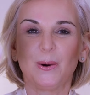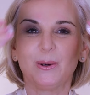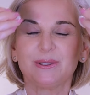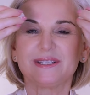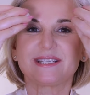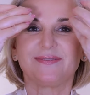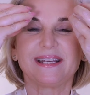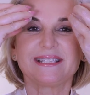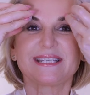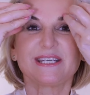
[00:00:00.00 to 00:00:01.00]
und
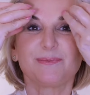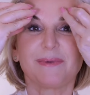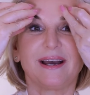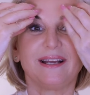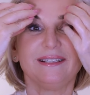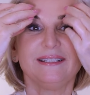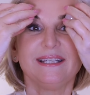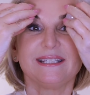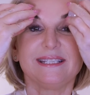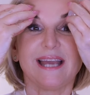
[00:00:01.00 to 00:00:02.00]
20 Mal
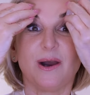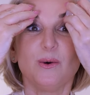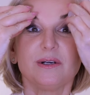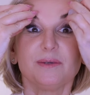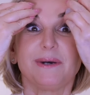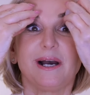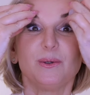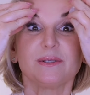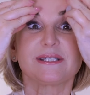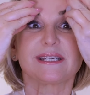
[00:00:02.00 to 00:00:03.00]
die
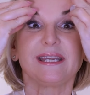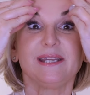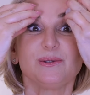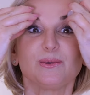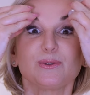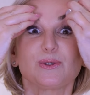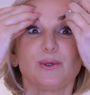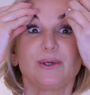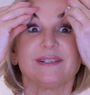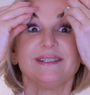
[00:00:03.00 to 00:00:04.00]
Augenbrauen drehen und
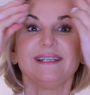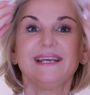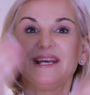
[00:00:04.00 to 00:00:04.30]
drücken,